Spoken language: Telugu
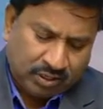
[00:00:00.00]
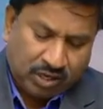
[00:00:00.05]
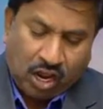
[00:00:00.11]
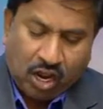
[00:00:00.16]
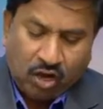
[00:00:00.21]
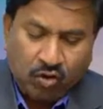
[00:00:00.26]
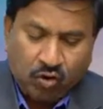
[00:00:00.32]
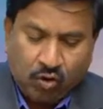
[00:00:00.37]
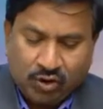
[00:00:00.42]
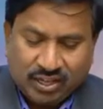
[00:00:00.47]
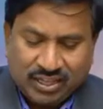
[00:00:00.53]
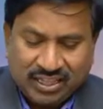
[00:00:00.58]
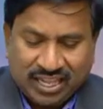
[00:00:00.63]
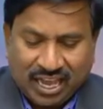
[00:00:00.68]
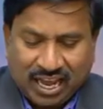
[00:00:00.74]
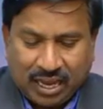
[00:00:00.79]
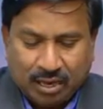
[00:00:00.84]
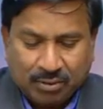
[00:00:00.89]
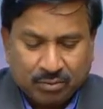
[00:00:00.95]
నాలుగవ
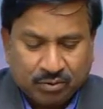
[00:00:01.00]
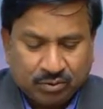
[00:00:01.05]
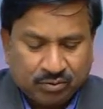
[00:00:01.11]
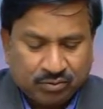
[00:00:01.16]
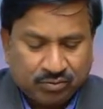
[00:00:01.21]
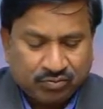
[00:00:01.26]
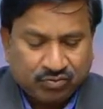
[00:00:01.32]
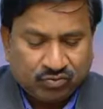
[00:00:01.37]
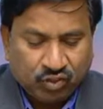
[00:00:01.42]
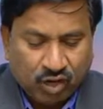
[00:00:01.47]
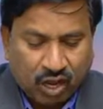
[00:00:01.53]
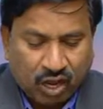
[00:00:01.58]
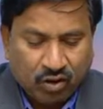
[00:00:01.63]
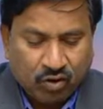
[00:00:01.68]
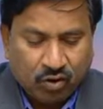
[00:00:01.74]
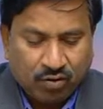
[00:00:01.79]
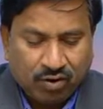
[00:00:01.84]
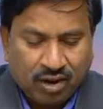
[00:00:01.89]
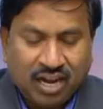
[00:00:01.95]
అధ్యాయము
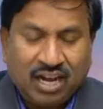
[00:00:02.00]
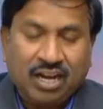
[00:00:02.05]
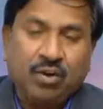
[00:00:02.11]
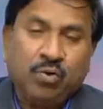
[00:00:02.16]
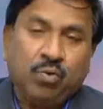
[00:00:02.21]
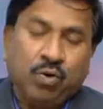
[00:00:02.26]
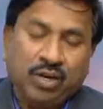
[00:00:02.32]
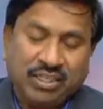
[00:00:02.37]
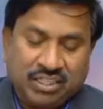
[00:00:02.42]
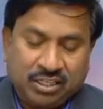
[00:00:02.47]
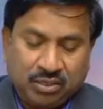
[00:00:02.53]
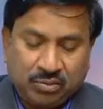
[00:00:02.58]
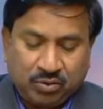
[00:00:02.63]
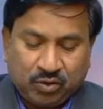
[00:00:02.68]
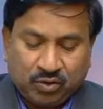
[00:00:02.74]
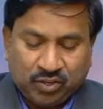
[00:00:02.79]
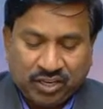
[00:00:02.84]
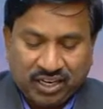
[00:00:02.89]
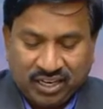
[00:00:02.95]
నాలుగవ వచనము
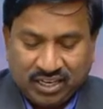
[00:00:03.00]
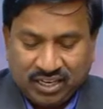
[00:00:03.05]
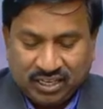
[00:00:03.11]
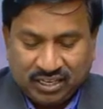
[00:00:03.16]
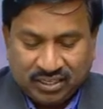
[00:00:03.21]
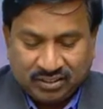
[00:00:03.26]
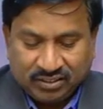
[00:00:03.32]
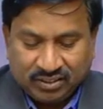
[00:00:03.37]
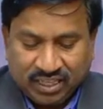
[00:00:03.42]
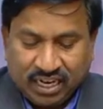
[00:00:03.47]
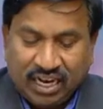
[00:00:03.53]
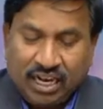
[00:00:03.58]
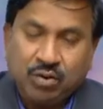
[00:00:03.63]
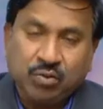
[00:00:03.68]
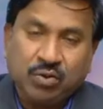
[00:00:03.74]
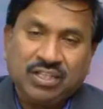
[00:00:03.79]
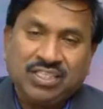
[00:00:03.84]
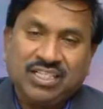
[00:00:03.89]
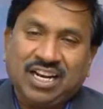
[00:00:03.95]
నుండి ఏడు
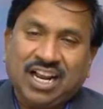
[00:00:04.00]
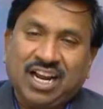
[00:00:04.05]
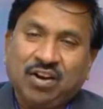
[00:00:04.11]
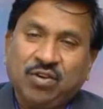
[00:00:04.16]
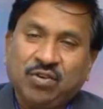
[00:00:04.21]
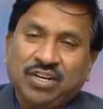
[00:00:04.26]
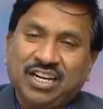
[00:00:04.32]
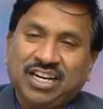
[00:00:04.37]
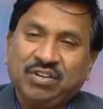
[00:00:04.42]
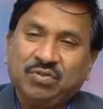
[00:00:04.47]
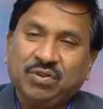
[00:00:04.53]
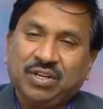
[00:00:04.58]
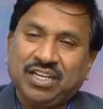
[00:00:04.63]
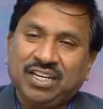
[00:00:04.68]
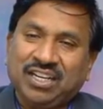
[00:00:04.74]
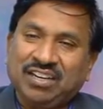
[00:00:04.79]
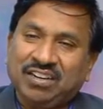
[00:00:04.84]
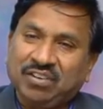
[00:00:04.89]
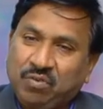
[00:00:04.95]
వచనాల్లో
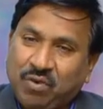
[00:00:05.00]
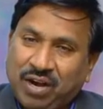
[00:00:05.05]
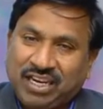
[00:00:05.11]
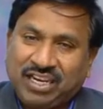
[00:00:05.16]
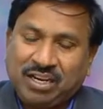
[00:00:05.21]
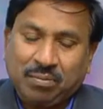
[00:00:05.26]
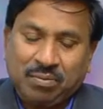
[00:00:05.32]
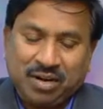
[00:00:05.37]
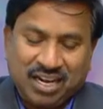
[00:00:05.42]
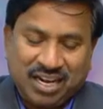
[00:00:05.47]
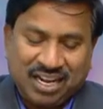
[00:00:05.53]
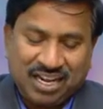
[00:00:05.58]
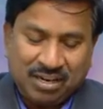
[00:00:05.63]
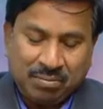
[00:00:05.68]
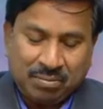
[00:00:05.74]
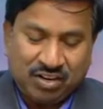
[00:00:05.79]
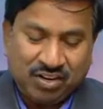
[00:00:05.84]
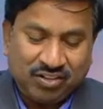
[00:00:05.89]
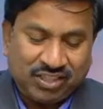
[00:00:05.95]
ఉన్నటువంటి వాక్య భాగాన్ని
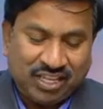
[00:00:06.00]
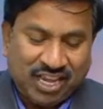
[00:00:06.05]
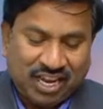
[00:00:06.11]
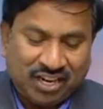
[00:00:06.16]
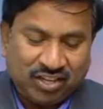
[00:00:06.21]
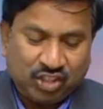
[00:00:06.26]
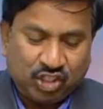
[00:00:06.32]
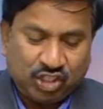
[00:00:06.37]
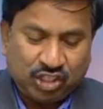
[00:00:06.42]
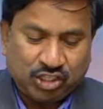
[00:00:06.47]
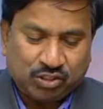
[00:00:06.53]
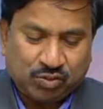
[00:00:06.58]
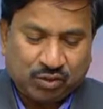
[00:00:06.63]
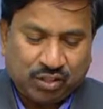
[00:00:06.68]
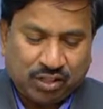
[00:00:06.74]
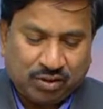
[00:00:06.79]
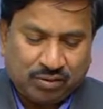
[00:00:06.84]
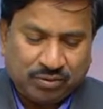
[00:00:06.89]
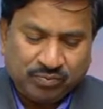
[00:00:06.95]
మనం ధ్యానం
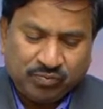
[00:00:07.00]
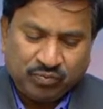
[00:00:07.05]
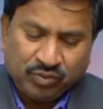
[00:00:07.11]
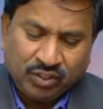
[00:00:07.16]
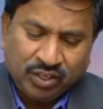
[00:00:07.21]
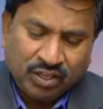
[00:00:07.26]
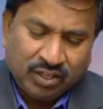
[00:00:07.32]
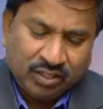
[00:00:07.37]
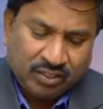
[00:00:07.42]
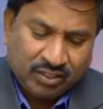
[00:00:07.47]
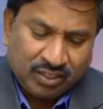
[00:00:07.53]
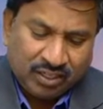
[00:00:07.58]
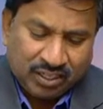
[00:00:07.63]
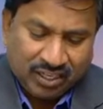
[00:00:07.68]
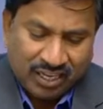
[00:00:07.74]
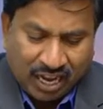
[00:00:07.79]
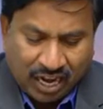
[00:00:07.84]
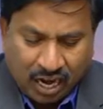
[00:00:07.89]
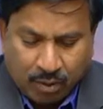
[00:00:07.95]
చేసుకుందాం
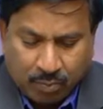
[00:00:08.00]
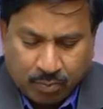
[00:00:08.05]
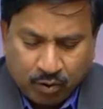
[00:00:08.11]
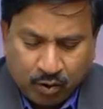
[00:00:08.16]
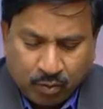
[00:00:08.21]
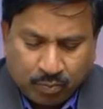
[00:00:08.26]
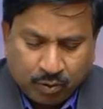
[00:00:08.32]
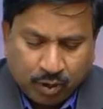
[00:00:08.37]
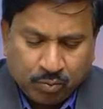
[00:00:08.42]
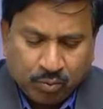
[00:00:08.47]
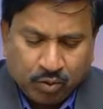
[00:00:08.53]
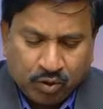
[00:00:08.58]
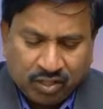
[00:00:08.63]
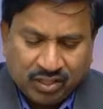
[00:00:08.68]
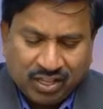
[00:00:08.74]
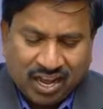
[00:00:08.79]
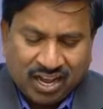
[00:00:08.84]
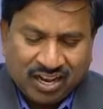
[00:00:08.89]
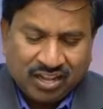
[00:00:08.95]
ఎల్లప్పుడూ
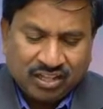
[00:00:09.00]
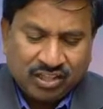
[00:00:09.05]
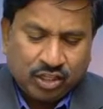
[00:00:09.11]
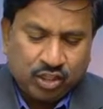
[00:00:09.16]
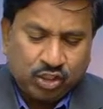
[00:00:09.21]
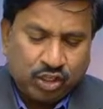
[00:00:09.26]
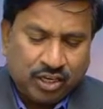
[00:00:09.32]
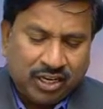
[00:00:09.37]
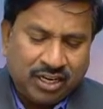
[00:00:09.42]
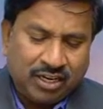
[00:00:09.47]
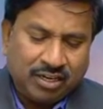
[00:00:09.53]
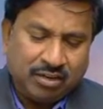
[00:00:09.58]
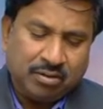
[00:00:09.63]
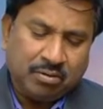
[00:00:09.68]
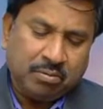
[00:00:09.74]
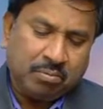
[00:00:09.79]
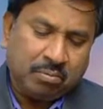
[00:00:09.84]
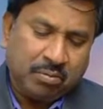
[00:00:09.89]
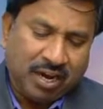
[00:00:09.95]
ప్రభునంది ఆనందించుడి
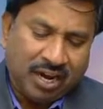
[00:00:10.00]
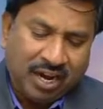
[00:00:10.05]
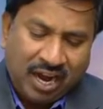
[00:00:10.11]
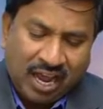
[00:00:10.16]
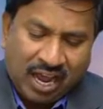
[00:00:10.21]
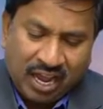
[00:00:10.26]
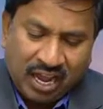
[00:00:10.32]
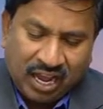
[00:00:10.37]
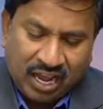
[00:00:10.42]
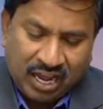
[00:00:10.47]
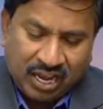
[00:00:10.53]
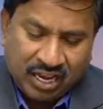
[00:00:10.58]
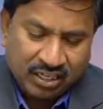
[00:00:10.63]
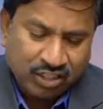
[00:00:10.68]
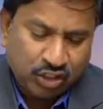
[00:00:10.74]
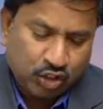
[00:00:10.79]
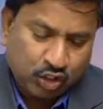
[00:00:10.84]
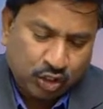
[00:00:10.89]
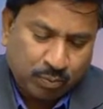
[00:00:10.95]
మరలా
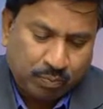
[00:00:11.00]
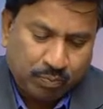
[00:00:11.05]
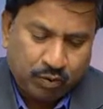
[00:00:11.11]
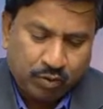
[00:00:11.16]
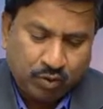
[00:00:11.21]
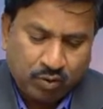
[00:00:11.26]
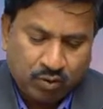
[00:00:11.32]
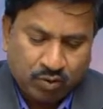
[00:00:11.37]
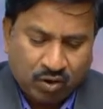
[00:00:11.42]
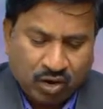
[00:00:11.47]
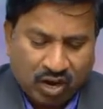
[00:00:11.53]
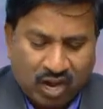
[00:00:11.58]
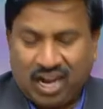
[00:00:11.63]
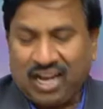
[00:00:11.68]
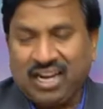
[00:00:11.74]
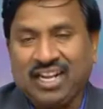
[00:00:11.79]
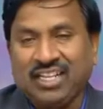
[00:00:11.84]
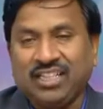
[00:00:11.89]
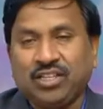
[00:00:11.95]
చెప్పుదును
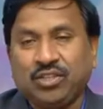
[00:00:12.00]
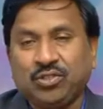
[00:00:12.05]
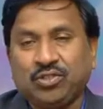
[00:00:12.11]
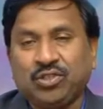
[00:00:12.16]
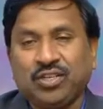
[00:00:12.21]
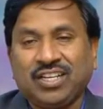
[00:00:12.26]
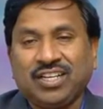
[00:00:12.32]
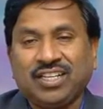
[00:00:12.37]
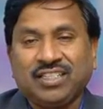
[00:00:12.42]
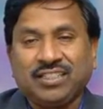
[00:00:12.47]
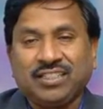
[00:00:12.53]
ఆనందించుడి